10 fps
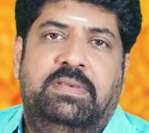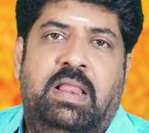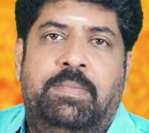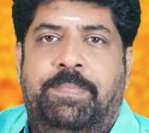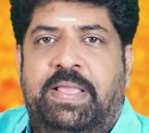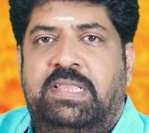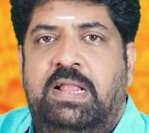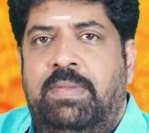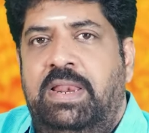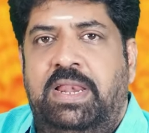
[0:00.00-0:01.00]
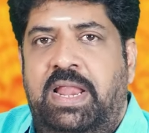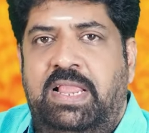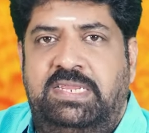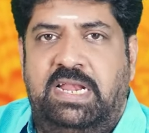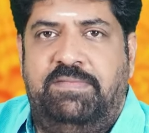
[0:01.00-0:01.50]
நம்ம பேசுகிற மாதிரி
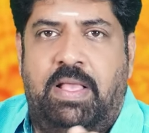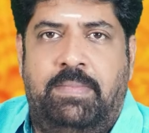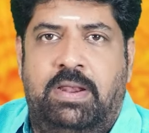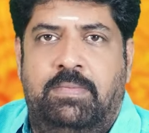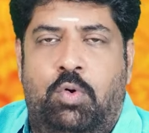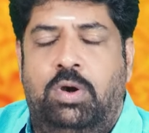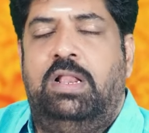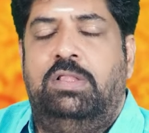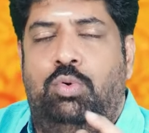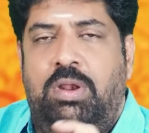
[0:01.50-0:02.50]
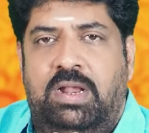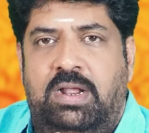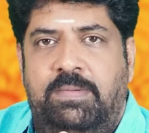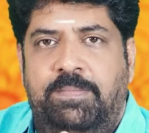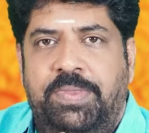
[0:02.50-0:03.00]
ரியல் எஸ்டேட் வியாபாரம் ஹோட்டல் தொழில்கள்